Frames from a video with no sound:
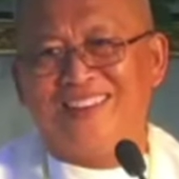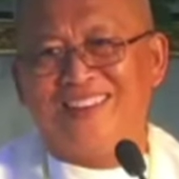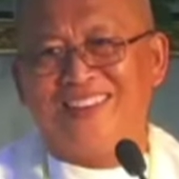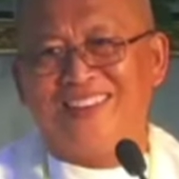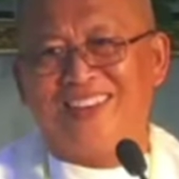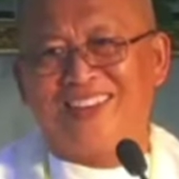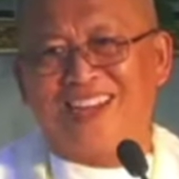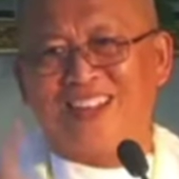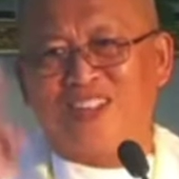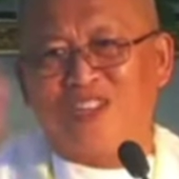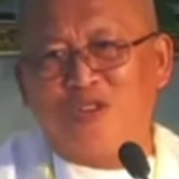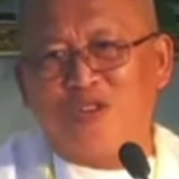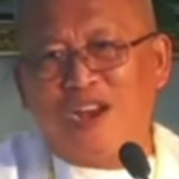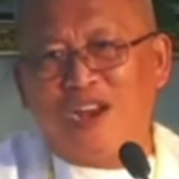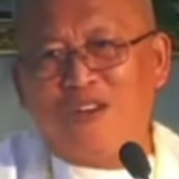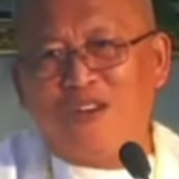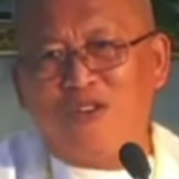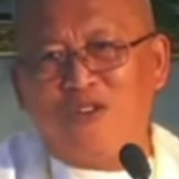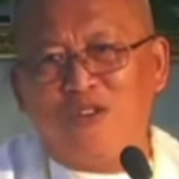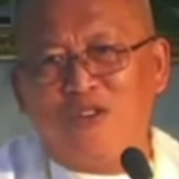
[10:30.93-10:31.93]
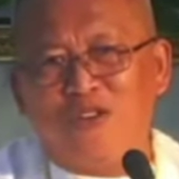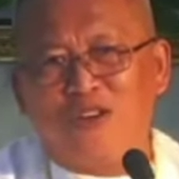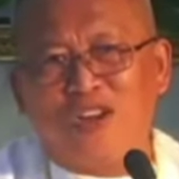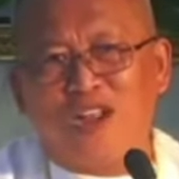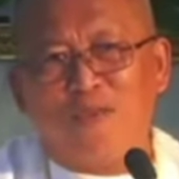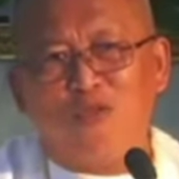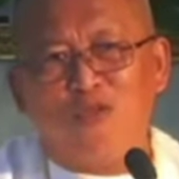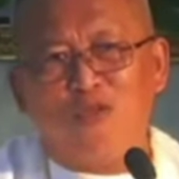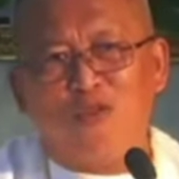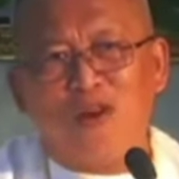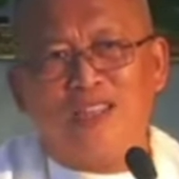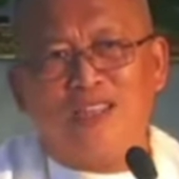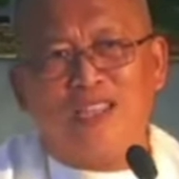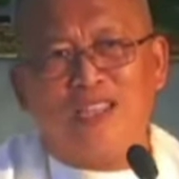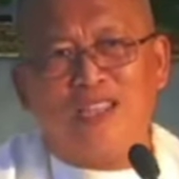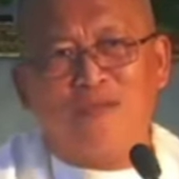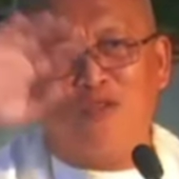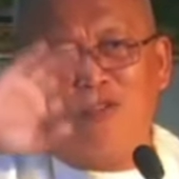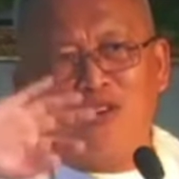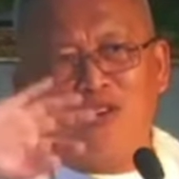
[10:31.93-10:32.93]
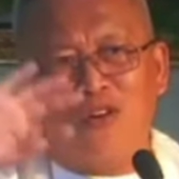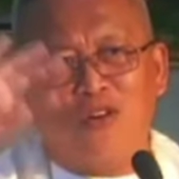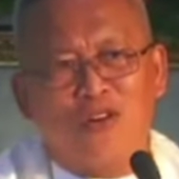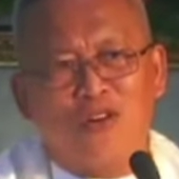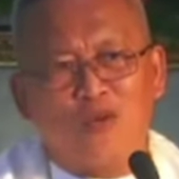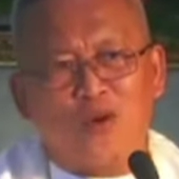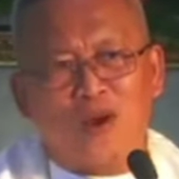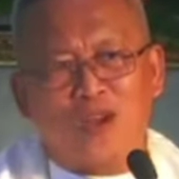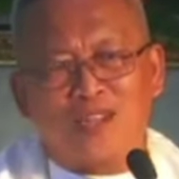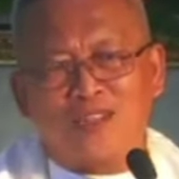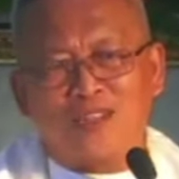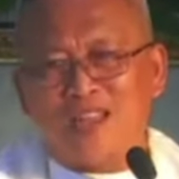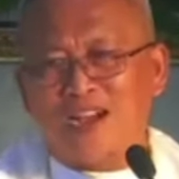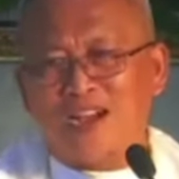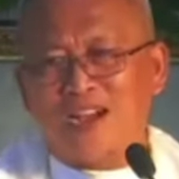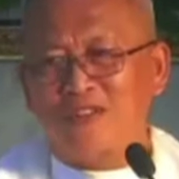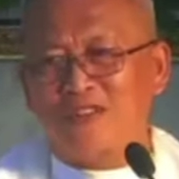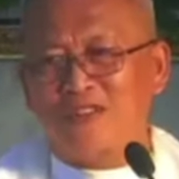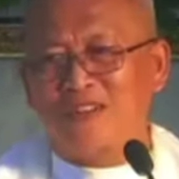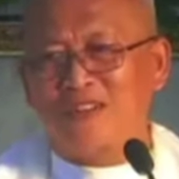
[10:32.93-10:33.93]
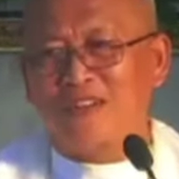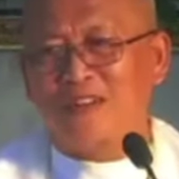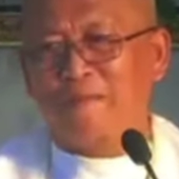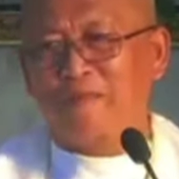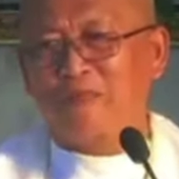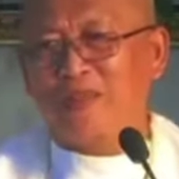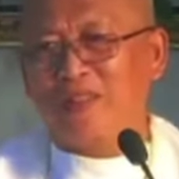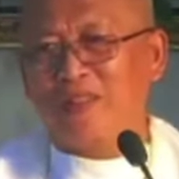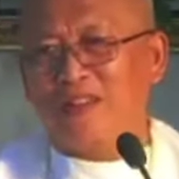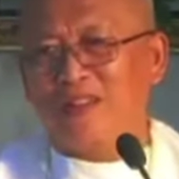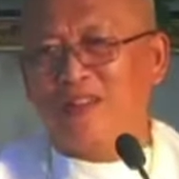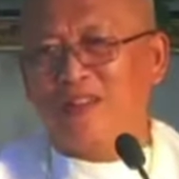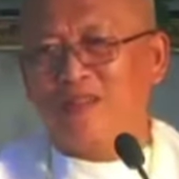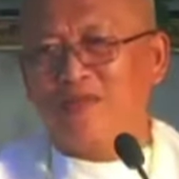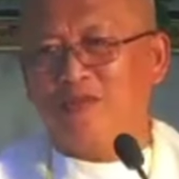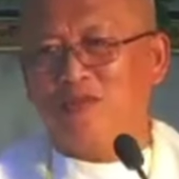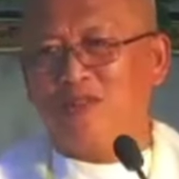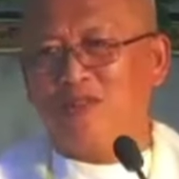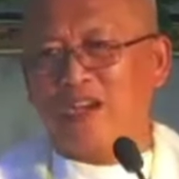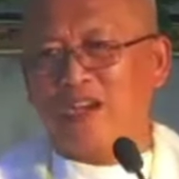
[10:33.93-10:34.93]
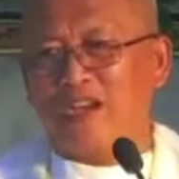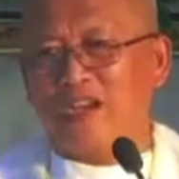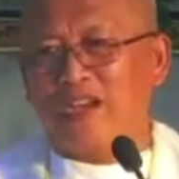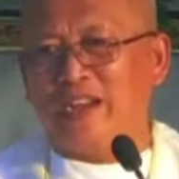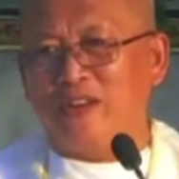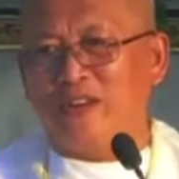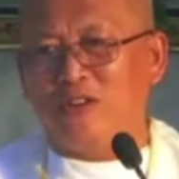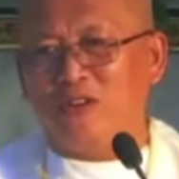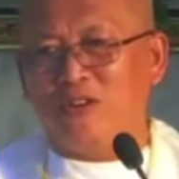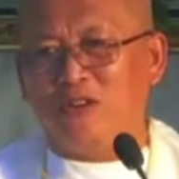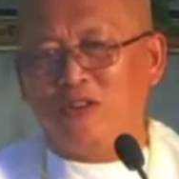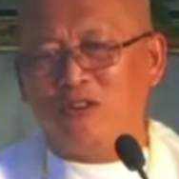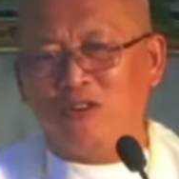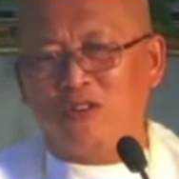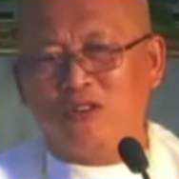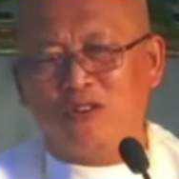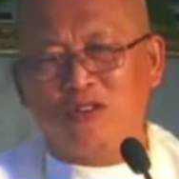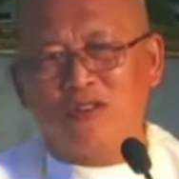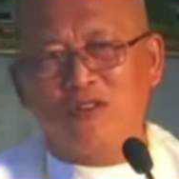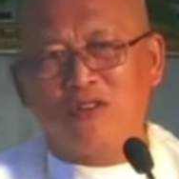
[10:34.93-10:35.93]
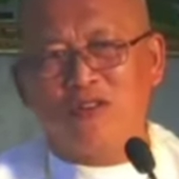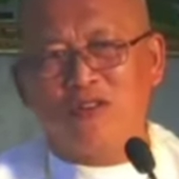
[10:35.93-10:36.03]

nya kadto na noong gabuhat imong wag tangon mura ka hinuon og